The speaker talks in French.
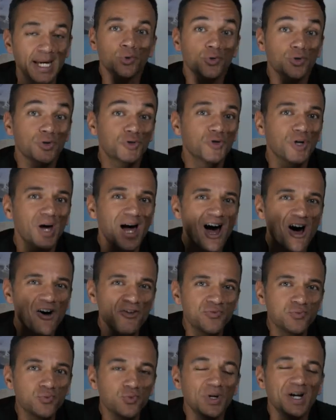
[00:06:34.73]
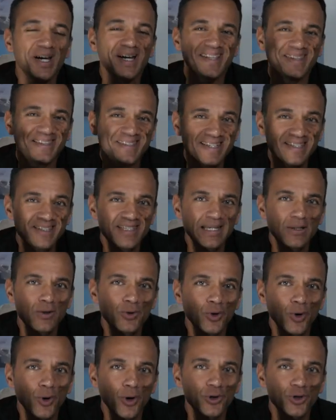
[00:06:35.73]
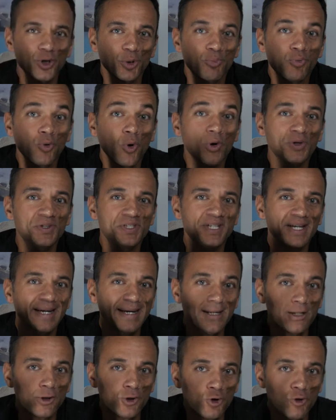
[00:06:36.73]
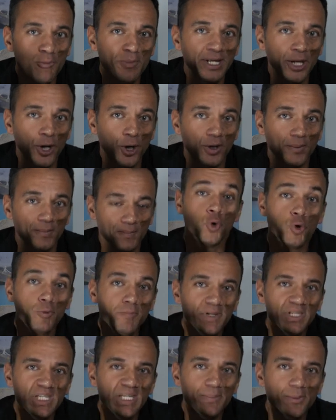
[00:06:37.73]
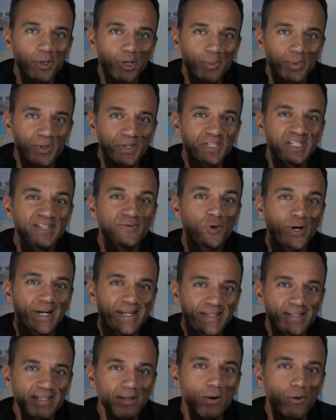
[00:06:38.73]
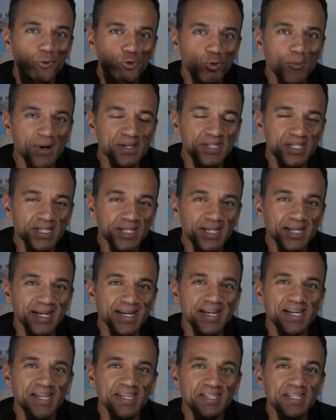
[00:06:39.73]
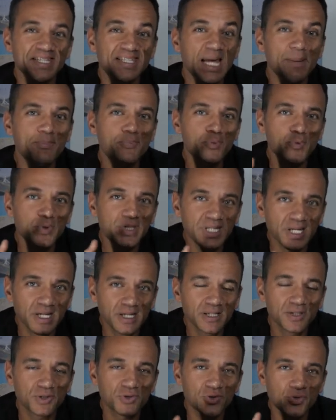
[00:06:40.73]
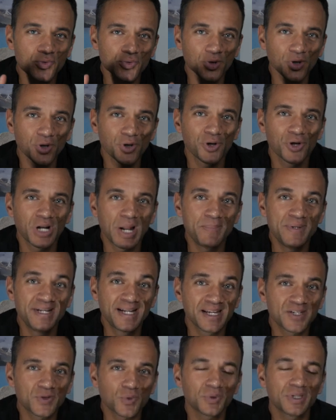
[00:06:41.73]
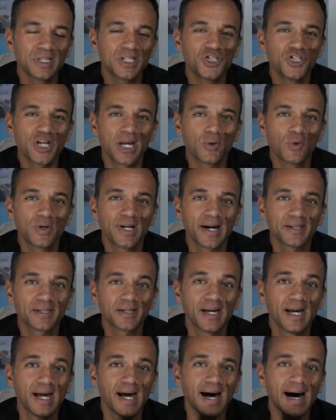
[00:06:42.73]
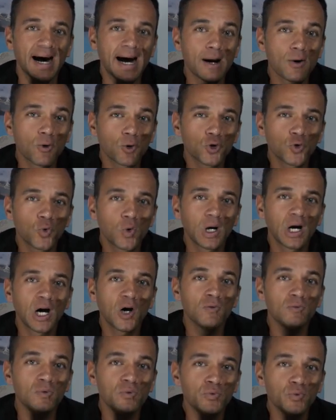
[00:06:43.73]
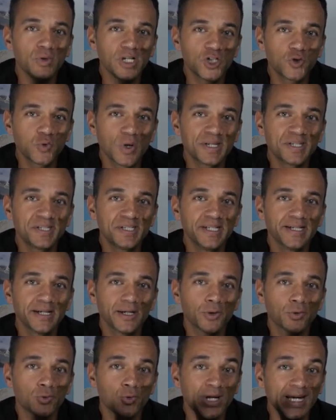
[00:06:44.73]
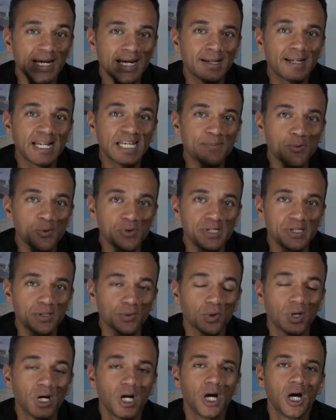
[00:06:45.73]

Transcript: Donc ce sera à vous d'aider le drone pour en tirer le meilleur. Le minimum, si vous restez en automatique, c'est d'appuyer sur euh, l'application DJI Go 4 à l'endroit où vous voulez choisir de régler l'exposition.